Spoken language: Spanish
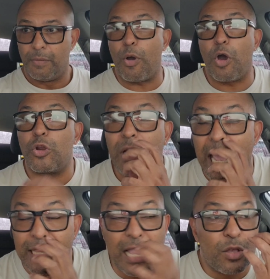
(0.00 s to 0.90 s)
¿Por qué
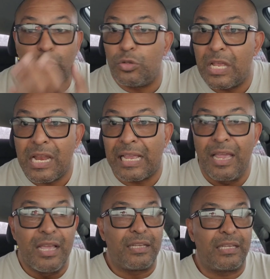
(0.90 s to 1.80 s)
Estados Unidos tiene que,
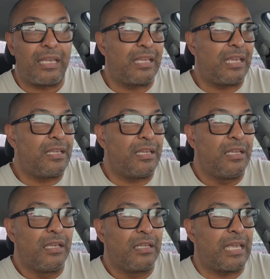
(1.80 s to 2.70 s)

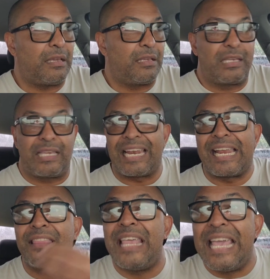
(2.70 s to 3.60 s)
que,
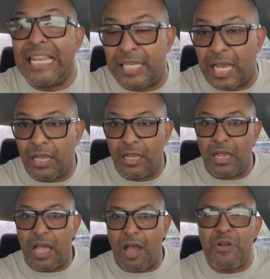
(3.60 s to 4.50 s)
rendirse
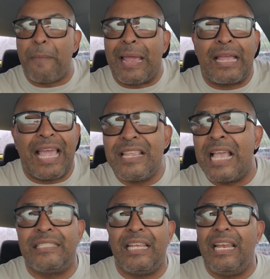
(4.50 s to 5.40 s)
a una pequeña
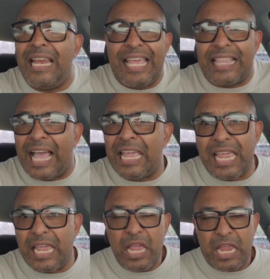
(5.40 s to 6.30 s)
islita
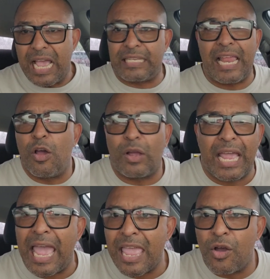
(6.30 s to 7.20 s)
ahí y hacer lo
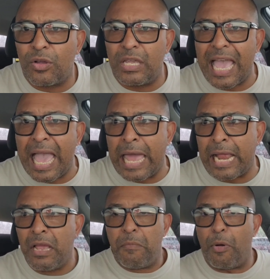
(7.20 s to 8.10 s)
que ellos
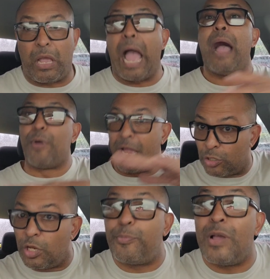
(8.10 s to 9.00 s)
quieren. Porque, ah,
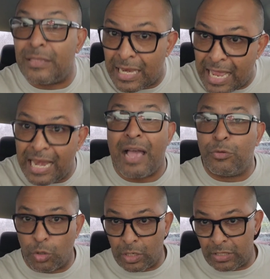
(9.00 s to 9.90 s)
ellos sí pueden tener la
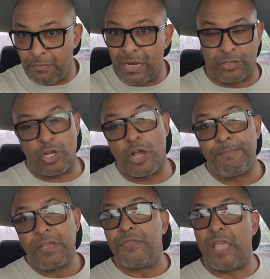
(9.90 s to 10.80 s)
autodeterminación
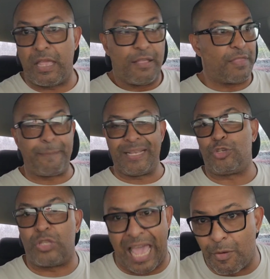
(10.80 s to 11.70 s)
de, de,
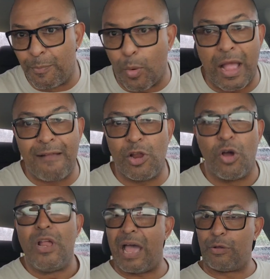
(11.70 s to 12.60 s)
pisotear a un pueblo,
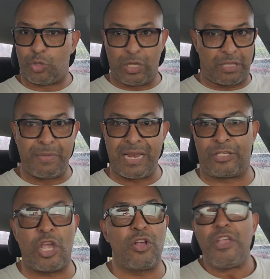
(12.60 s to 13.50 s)
la
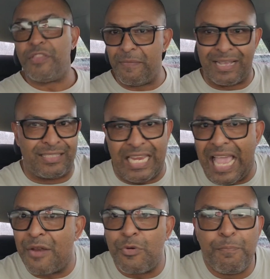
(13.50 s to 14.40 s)
autodeterminación de
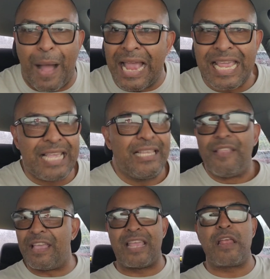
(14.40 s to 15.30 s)
mancillar un país,
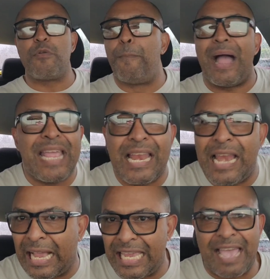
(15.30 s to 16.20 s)
de tener un país en
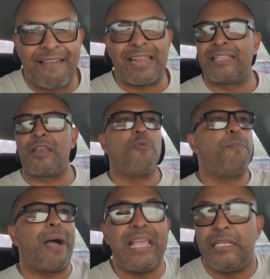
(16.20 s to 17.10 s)
la quiebra, de tener un
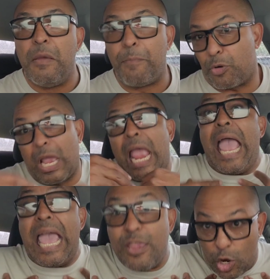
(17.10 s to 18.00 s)
país, porque
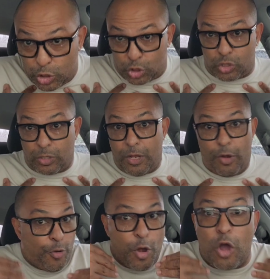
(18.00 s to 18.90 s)
ellos
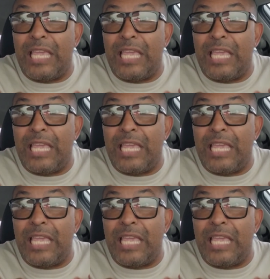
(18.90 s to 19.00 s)
no